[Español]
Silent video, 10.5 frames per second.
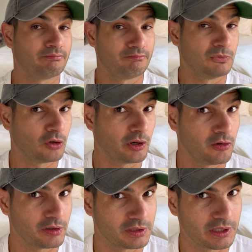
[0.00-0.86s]
no
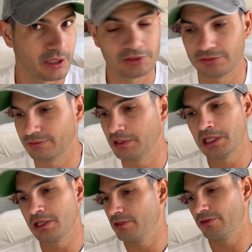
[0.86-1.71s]
creo que ese sea el caso.
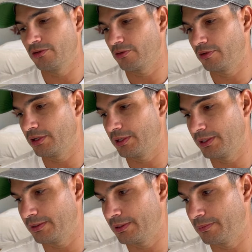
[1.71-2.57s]
Yo no,
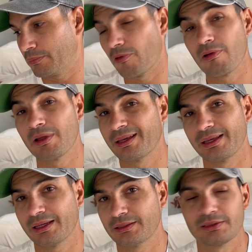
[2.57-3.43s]
es probable que
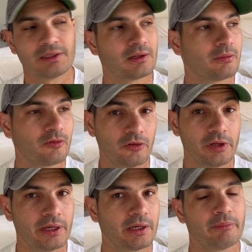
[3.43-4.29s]
ya este sea, como
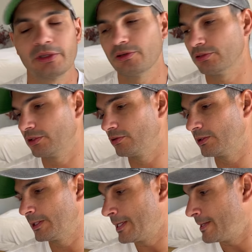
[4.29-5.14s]
dije en el video
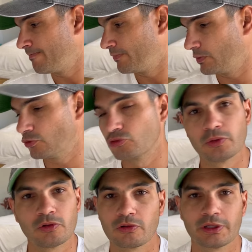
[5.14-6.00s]
anterior, yo
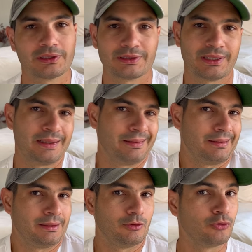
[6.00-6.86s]
supongo que este sea
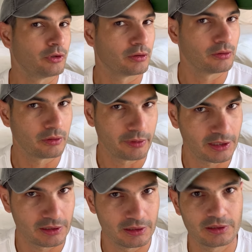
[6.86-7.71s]
el único
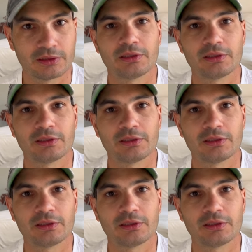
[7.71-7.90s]
debate.